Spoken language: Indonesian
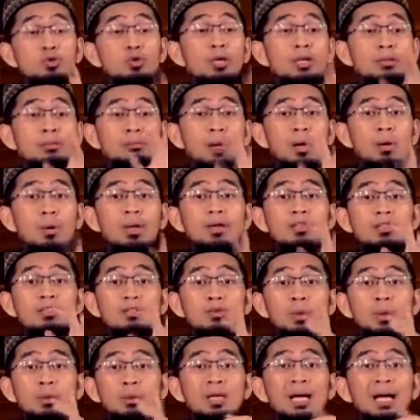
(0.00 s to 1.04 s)
bahwa ada
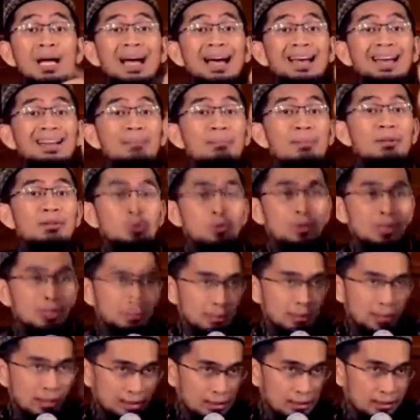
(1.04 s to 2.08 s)
sesuatu yang haram masuk dalam
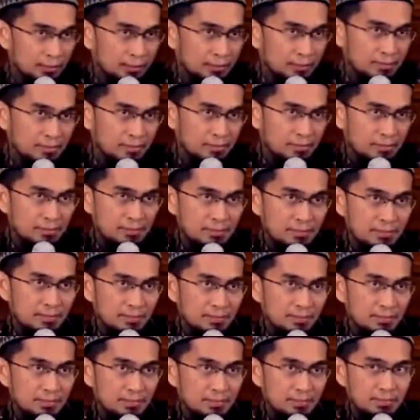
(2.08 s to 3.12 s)
diri anda
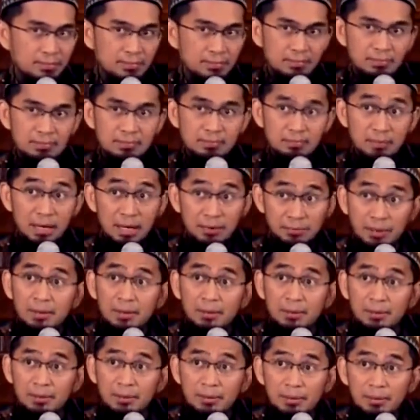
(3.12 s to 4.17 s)
paham ya
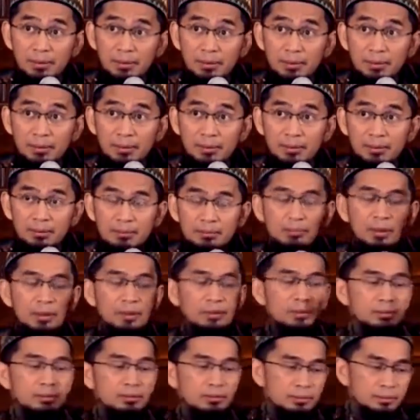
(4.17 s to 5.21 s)
baik
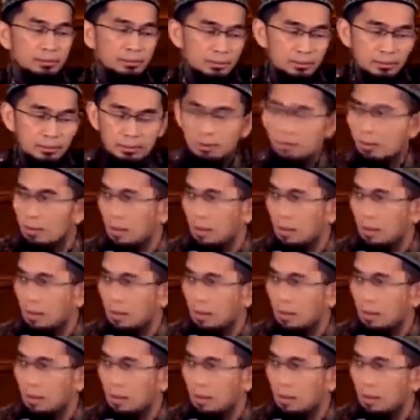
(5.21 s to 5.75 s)
ah